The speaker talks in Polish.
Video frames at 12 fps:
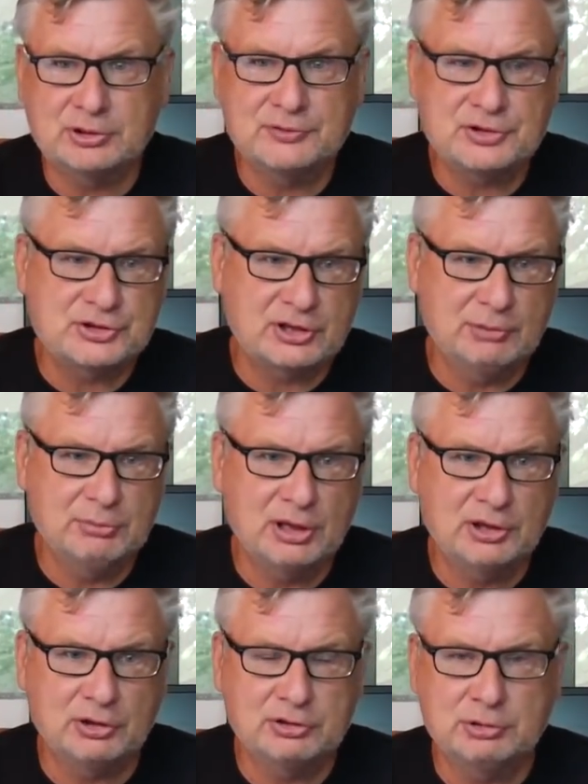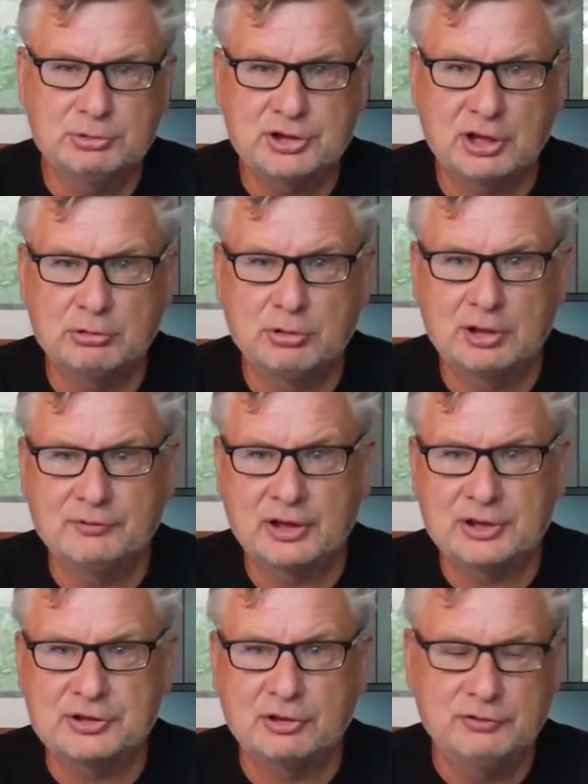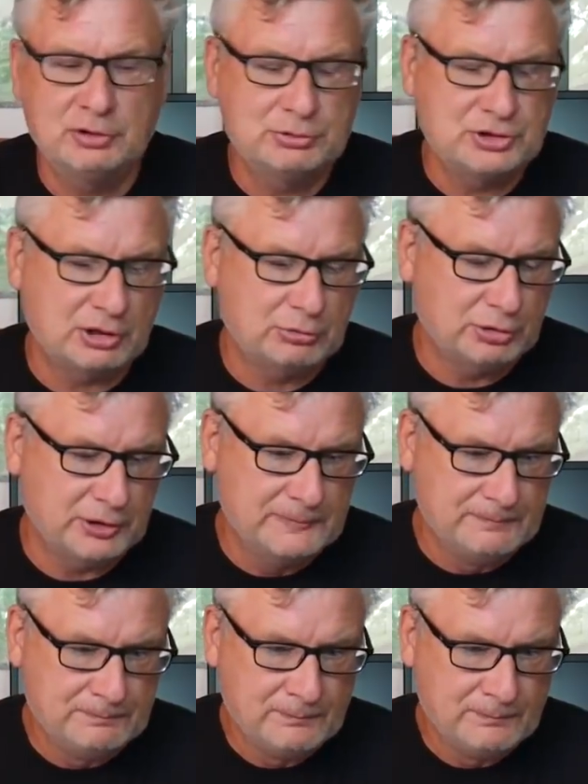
Te wszystkie miliony uciekły Alvarezowi, uciekły